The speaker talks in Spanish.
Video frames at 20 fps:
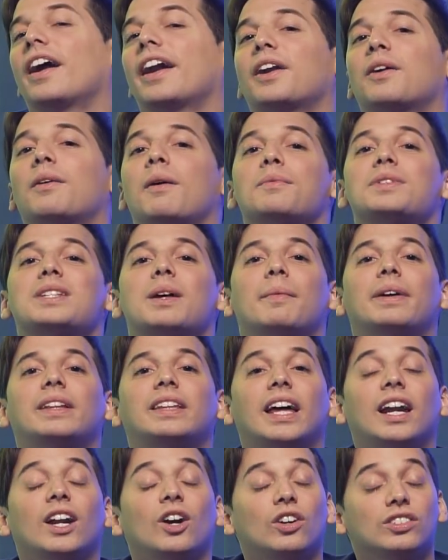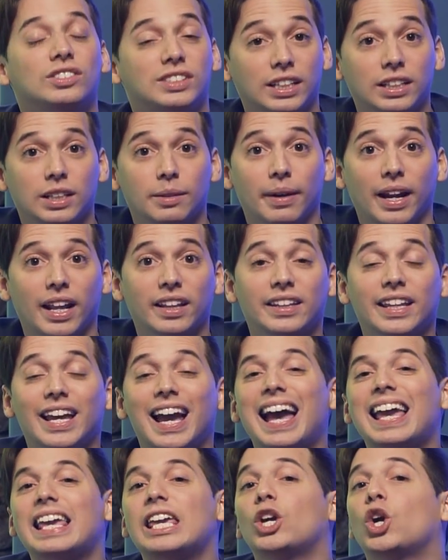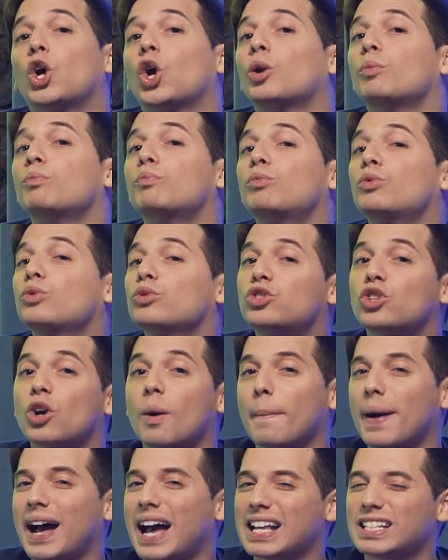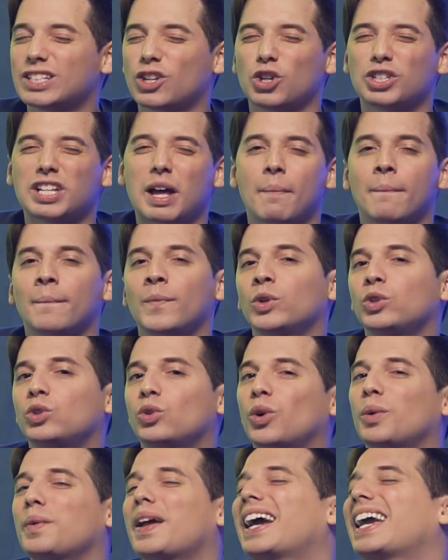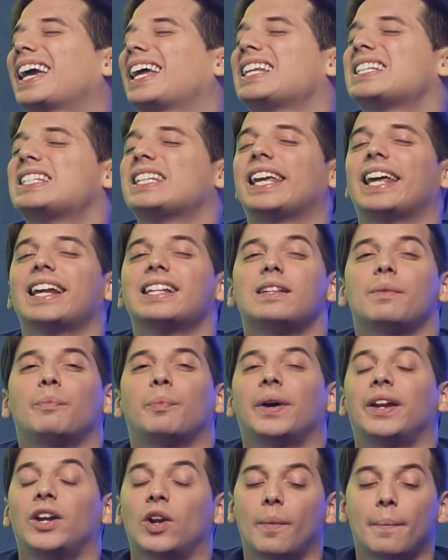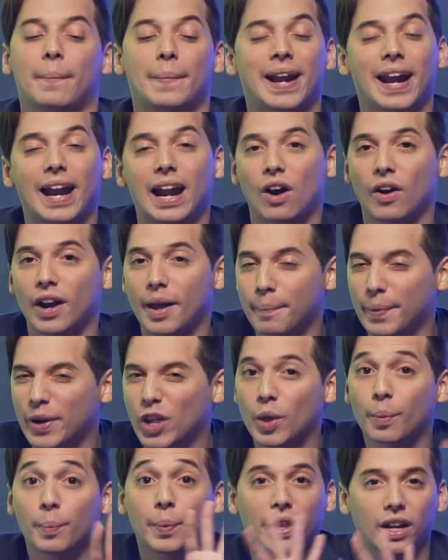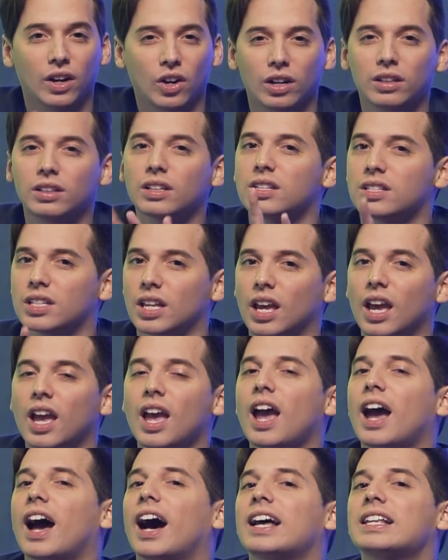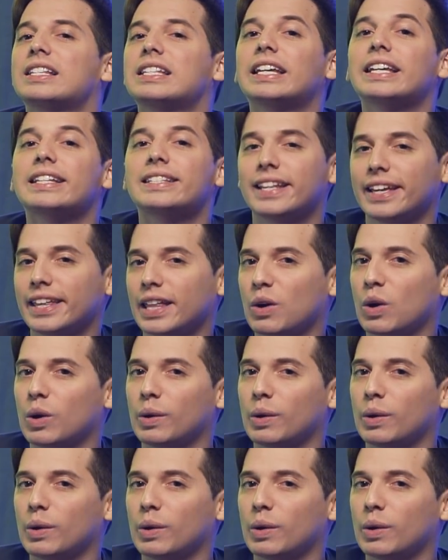ahora nos vamos a meter con Santi Maratea y con mucho más, cosas muy turbias que ni siquiera se pueden nombrar ahora, pero después del corte sí. Así que enseguida